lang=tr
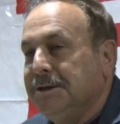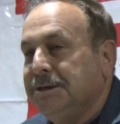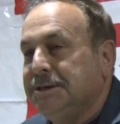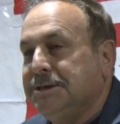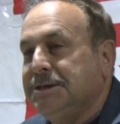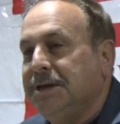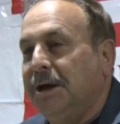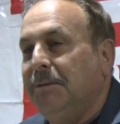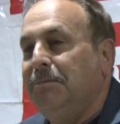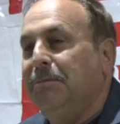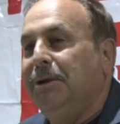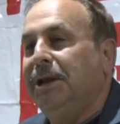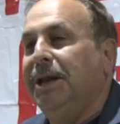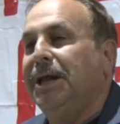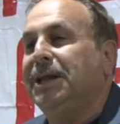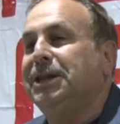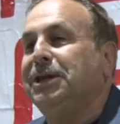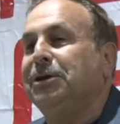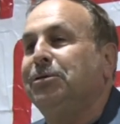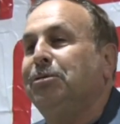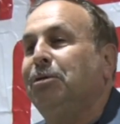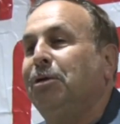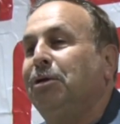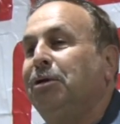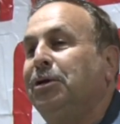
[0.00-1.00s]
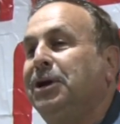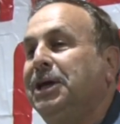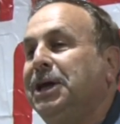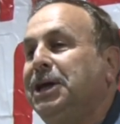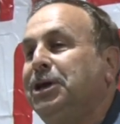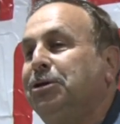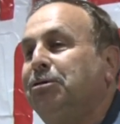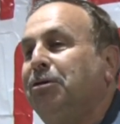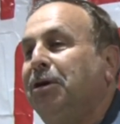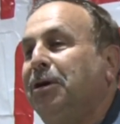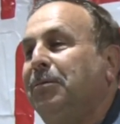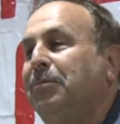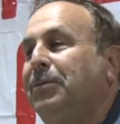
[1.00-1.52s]
Sen milletin görünü
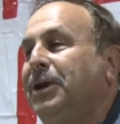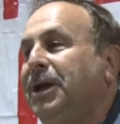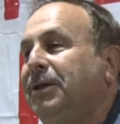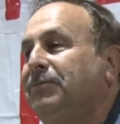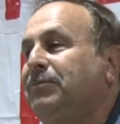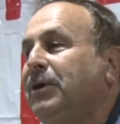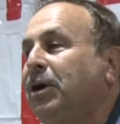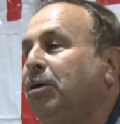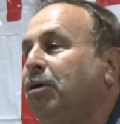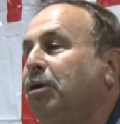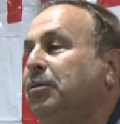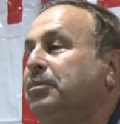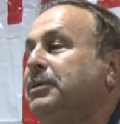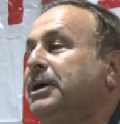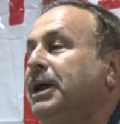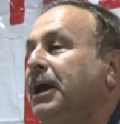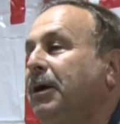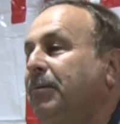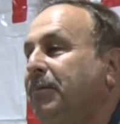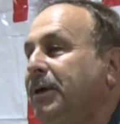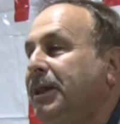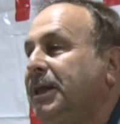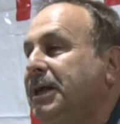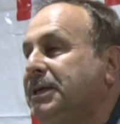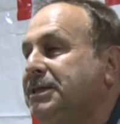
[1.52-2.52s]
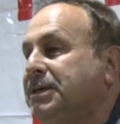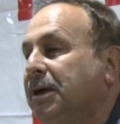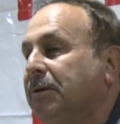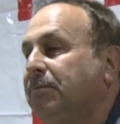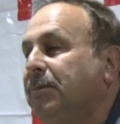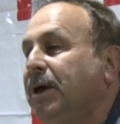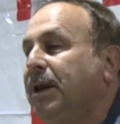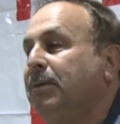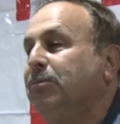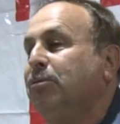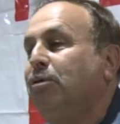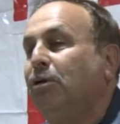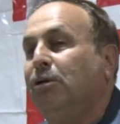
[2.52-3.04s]
iki dönem milletvekili olup giremediysen
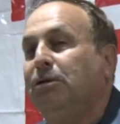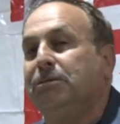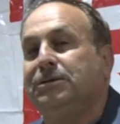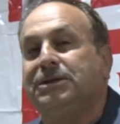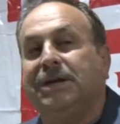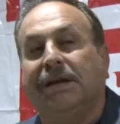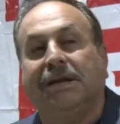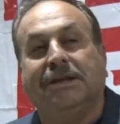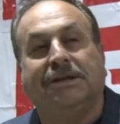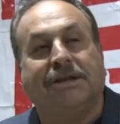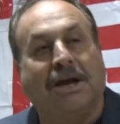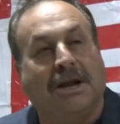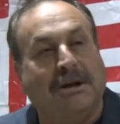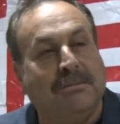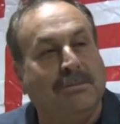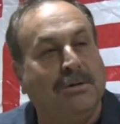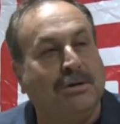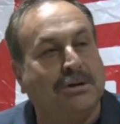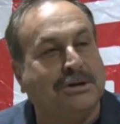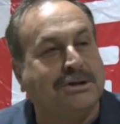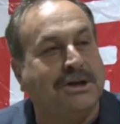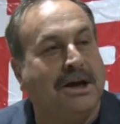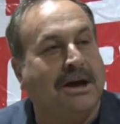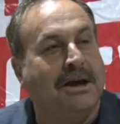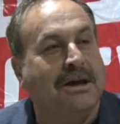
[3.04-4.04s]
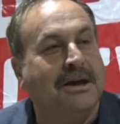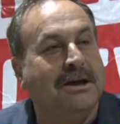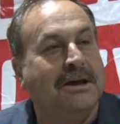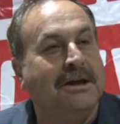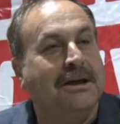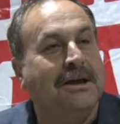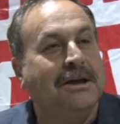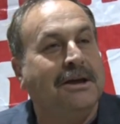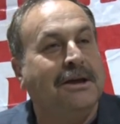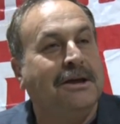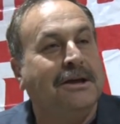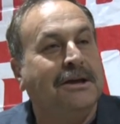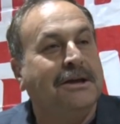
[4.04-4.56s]
benim gönlüm seni tanımıyorsa
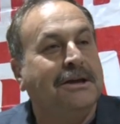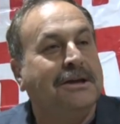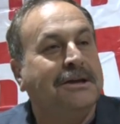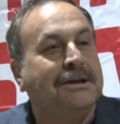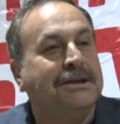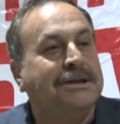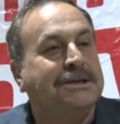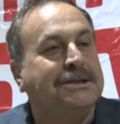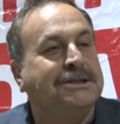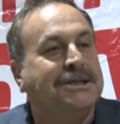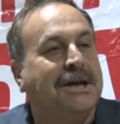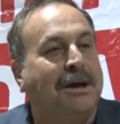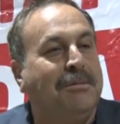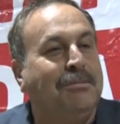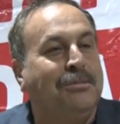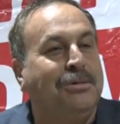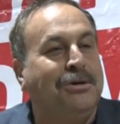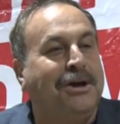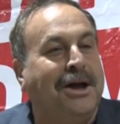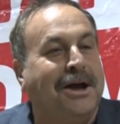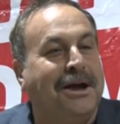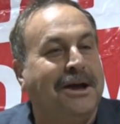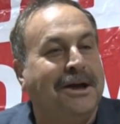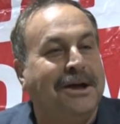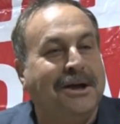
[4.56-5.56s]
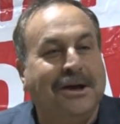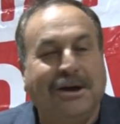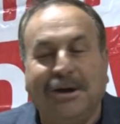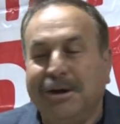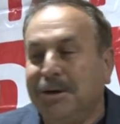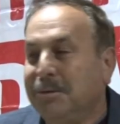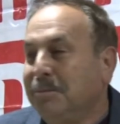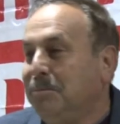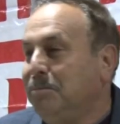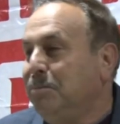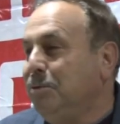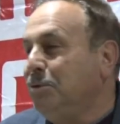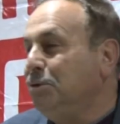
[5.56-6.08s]
sen buna
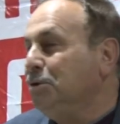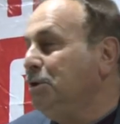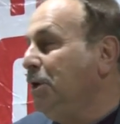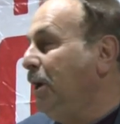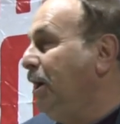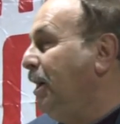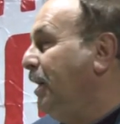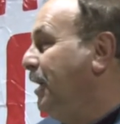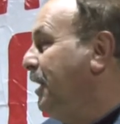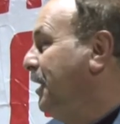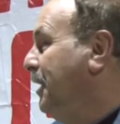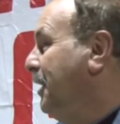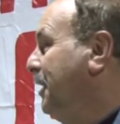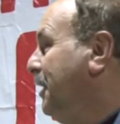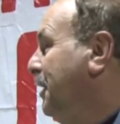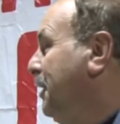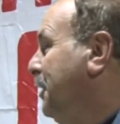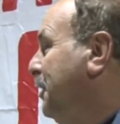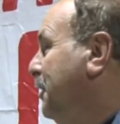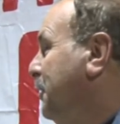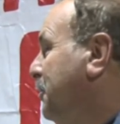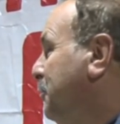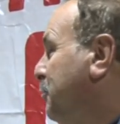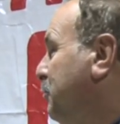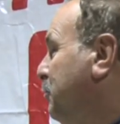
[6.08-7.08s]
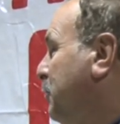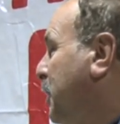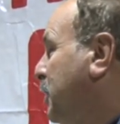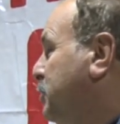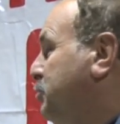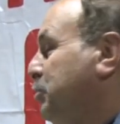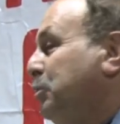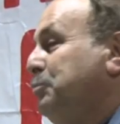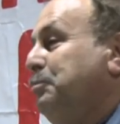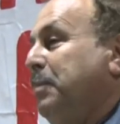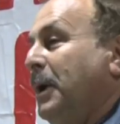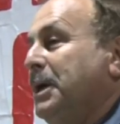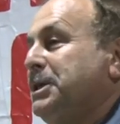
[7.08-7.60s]
burada
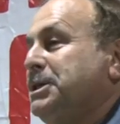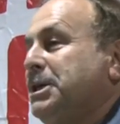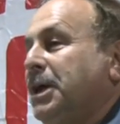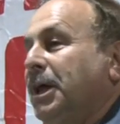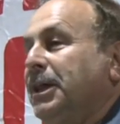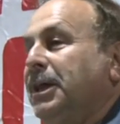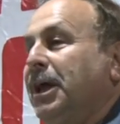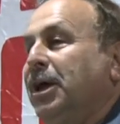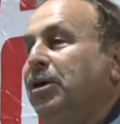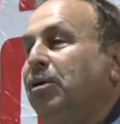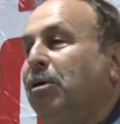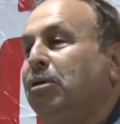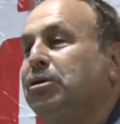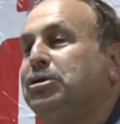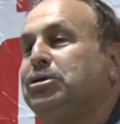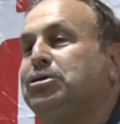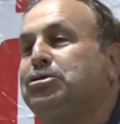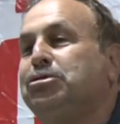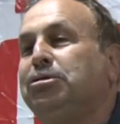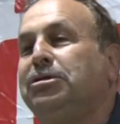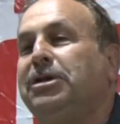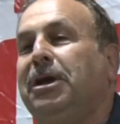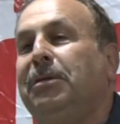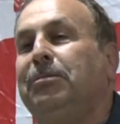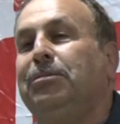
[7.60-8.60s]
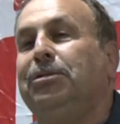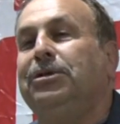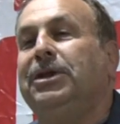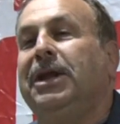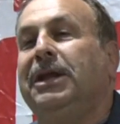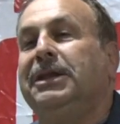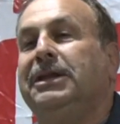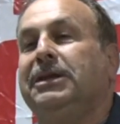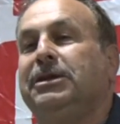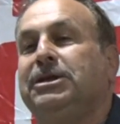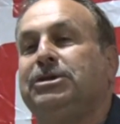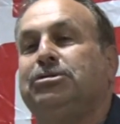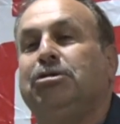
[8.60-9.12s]
Mesut Başkan'la yahut şundan
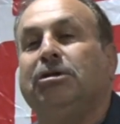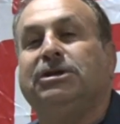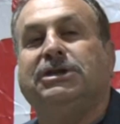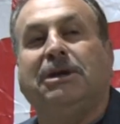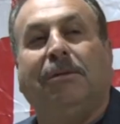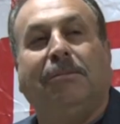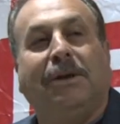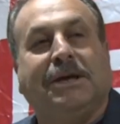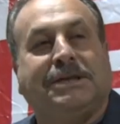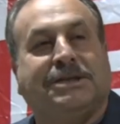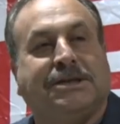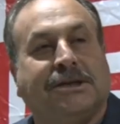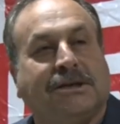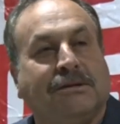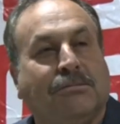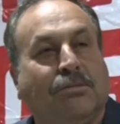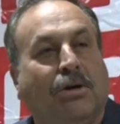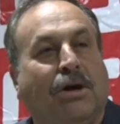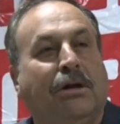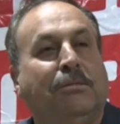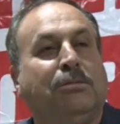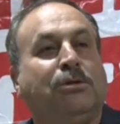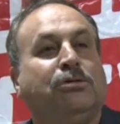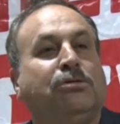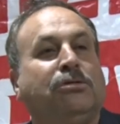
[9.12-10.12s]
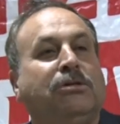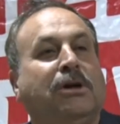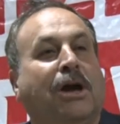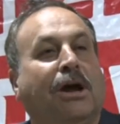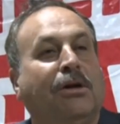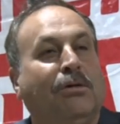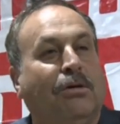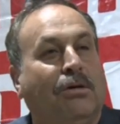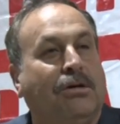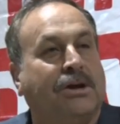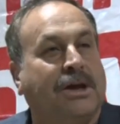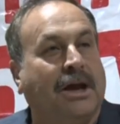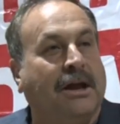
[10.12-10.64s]
bundan çözemezsin. Böyle bir dünya
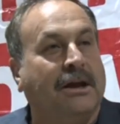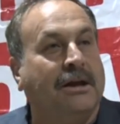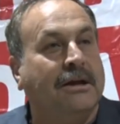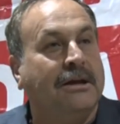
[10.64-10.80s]
yok yani.